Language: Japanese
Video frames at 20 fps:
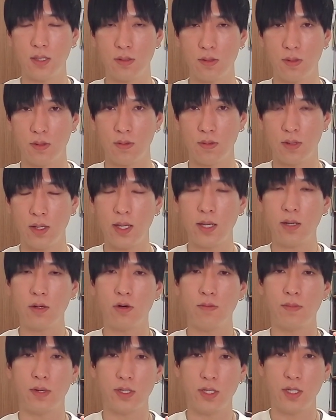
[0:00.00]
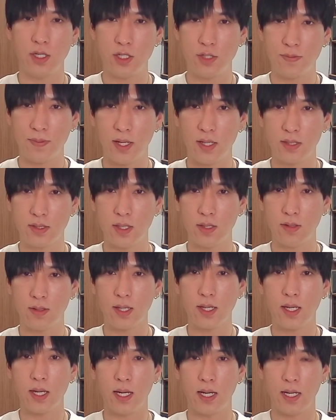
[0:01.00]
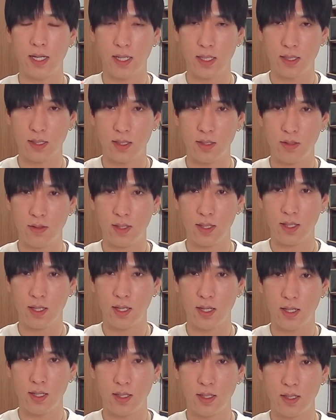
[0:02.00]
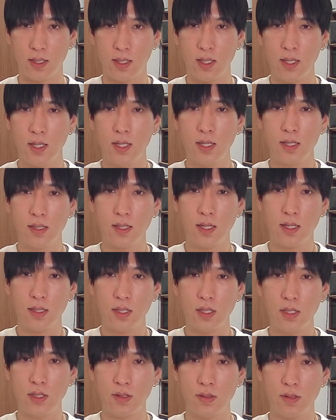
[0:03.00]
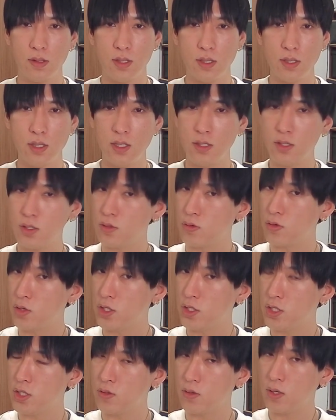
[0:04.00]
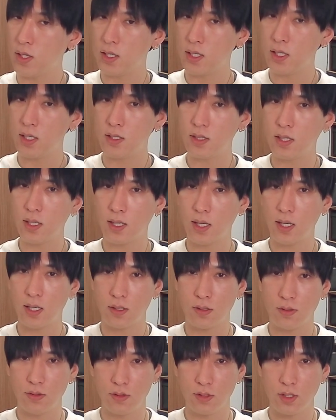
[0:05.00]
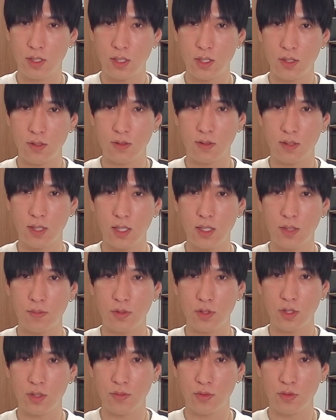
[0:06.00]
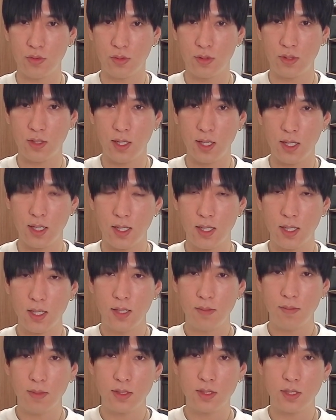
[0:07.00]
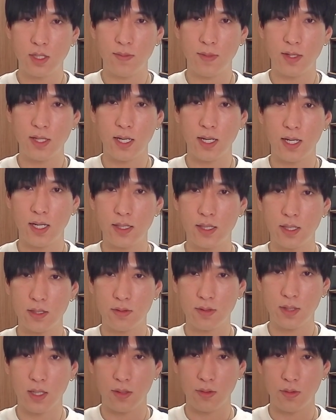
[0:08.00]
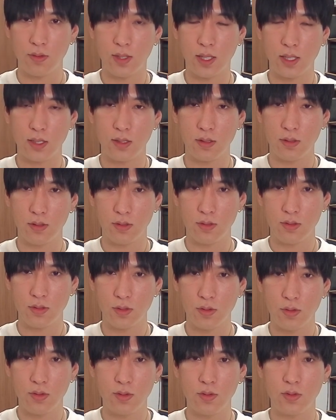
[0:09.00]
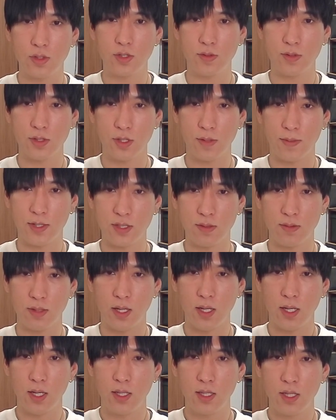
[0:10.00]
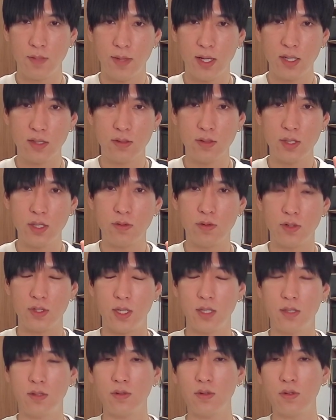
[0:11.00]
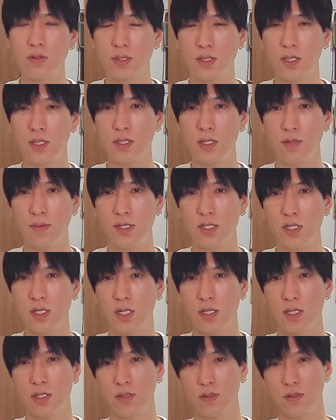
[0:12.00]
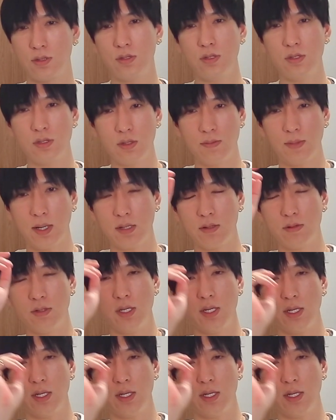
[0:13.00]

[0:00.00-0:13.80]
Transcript: 0.21%だけ上がってるだけ。で、25日移動平均線かな、この黄色のラインでボトムを打って、まあ、次また上がってくるかどうかっていう、そういう動きしてますよね。で、MacD これデッドクロス形成間近なんですよ。通常 MacD が